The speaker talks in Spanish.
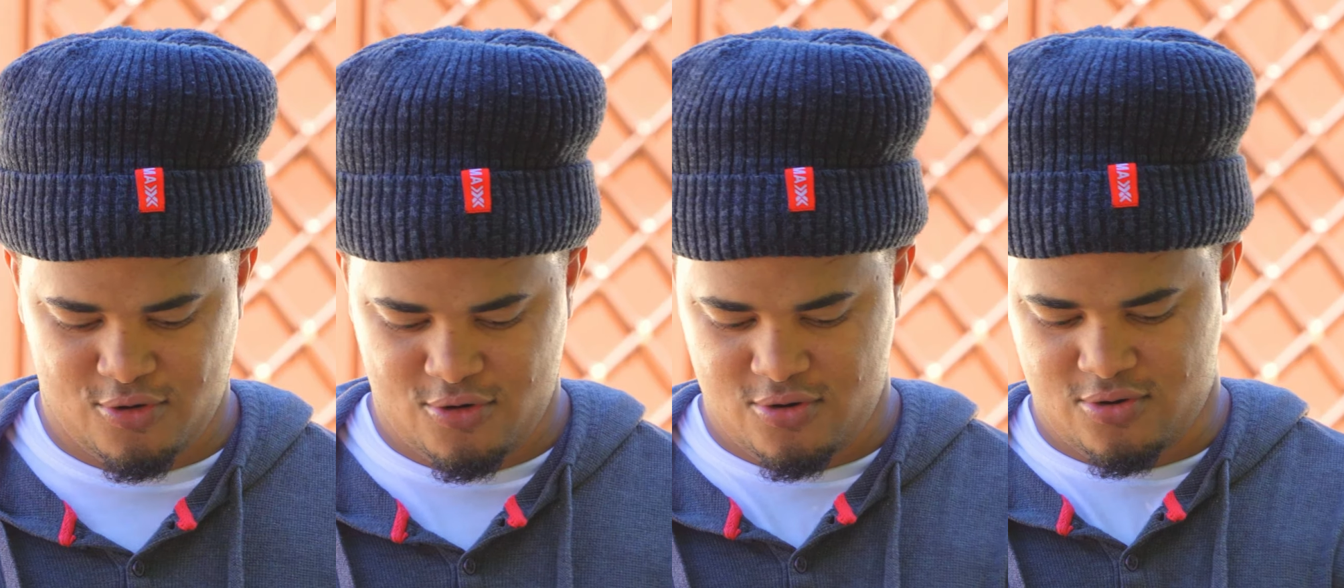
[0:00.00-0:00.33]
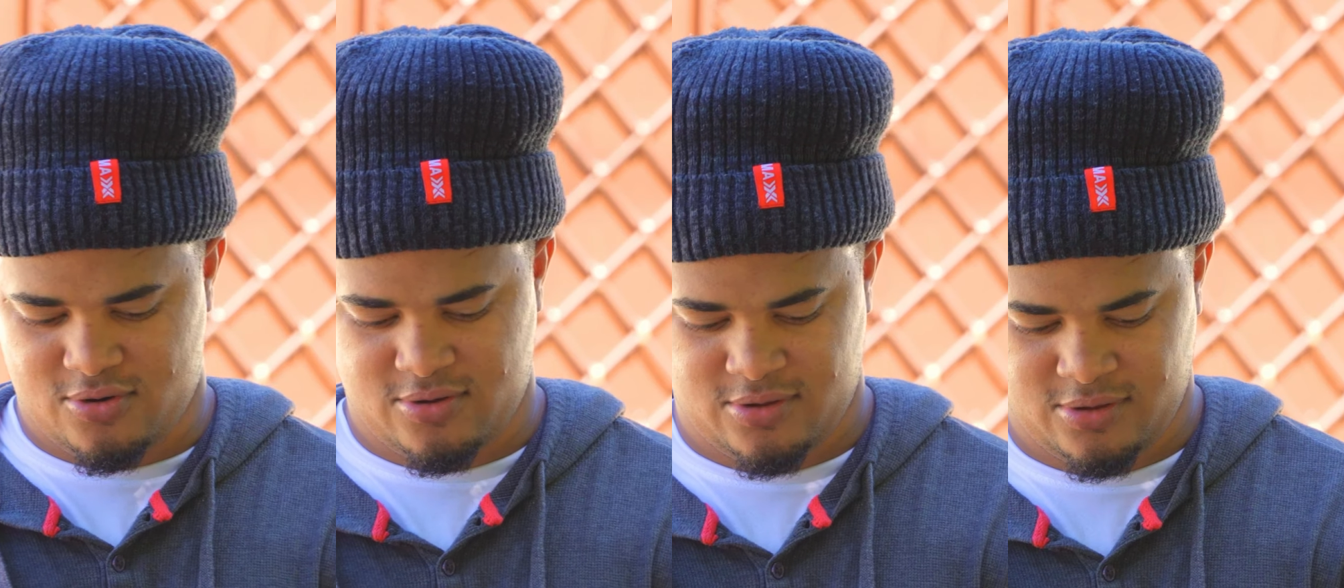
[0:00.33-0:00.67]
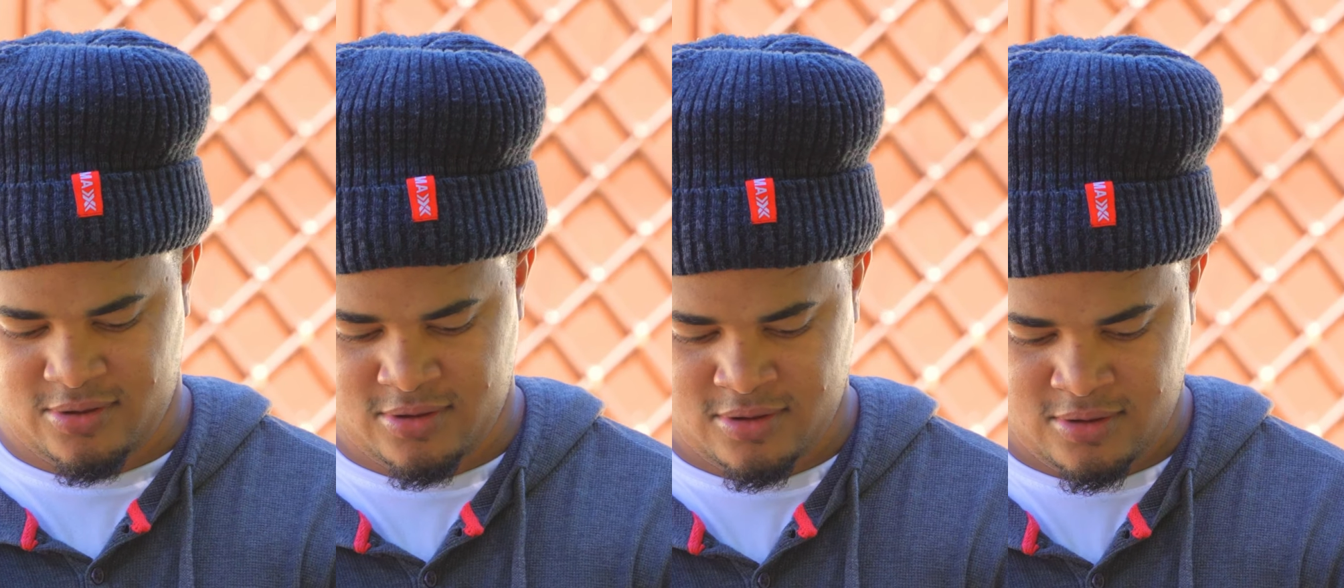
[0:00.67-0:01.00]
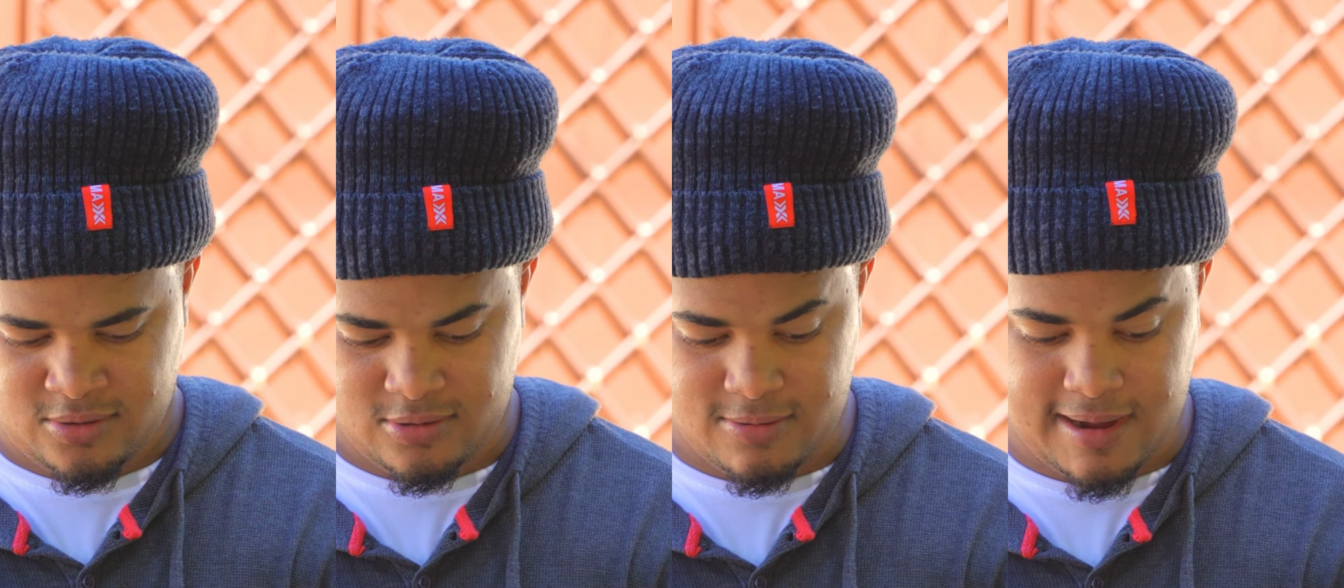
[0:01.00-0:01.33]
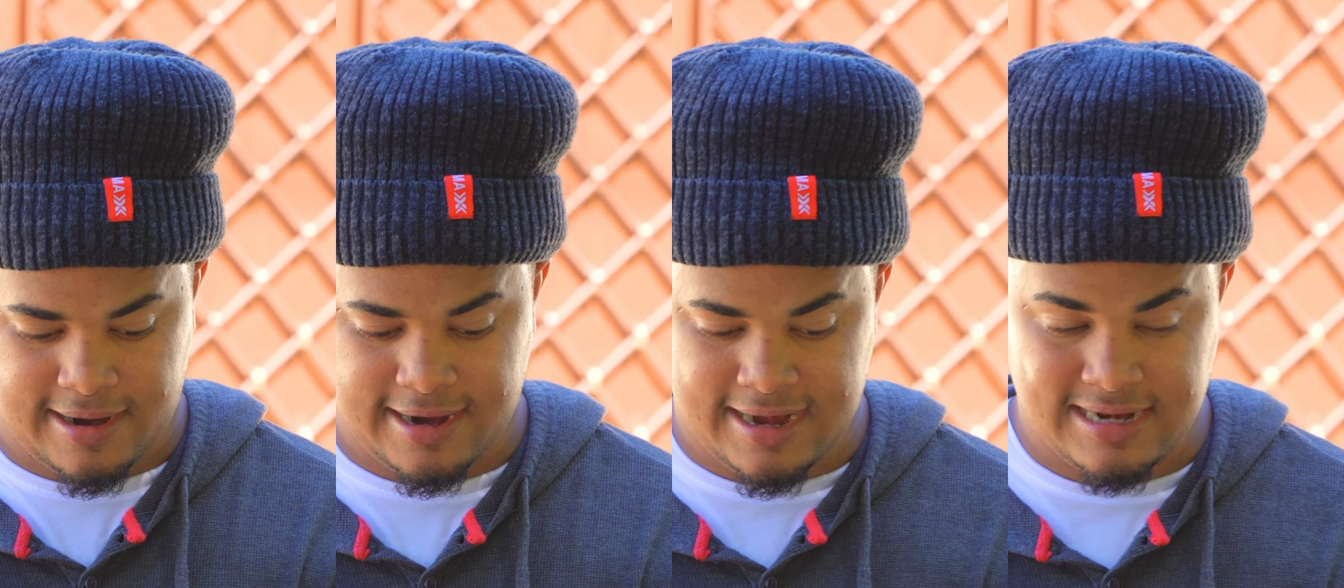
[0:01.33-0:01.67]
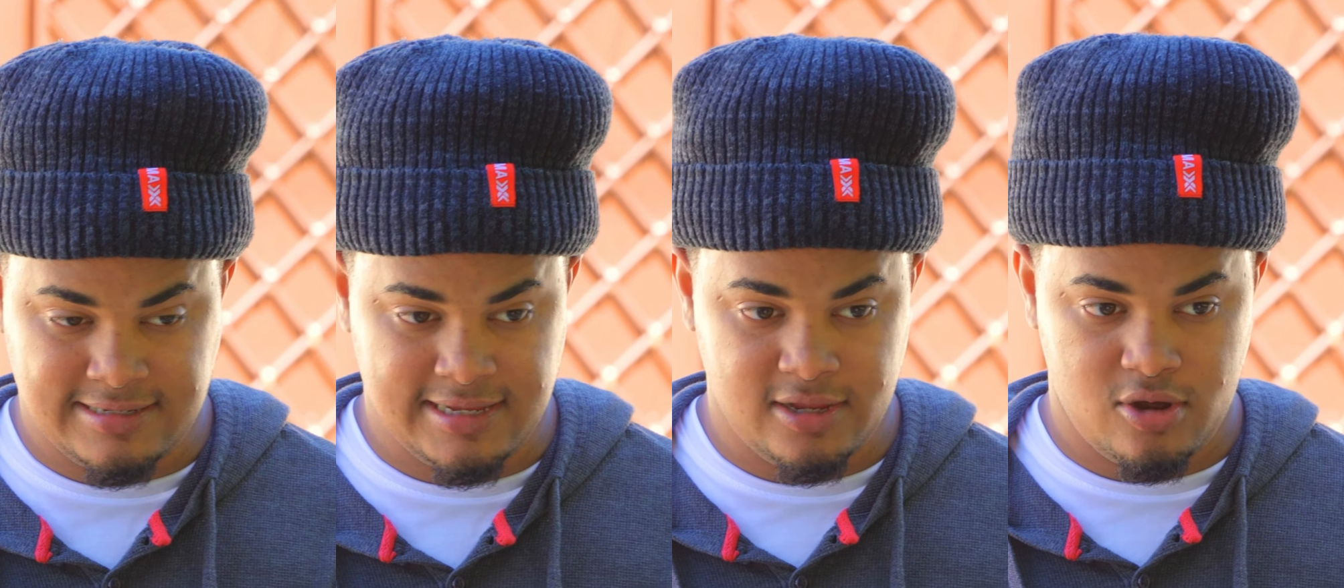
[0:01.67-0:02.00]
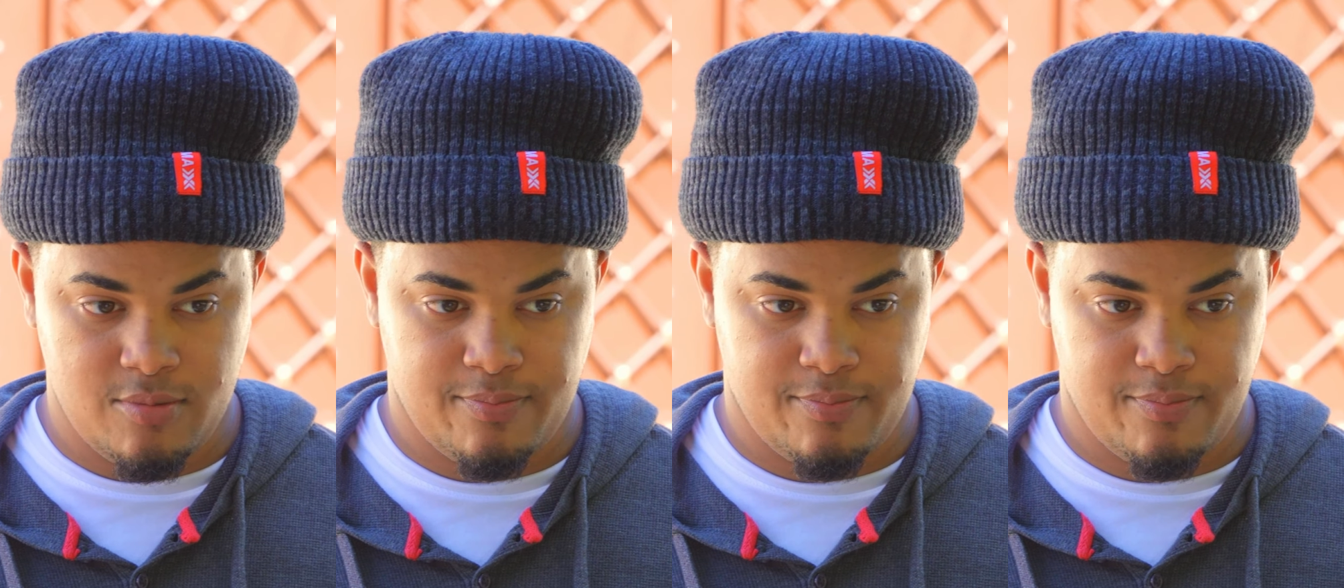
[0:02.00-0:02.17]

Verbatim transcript: Oh, iba a querer 5,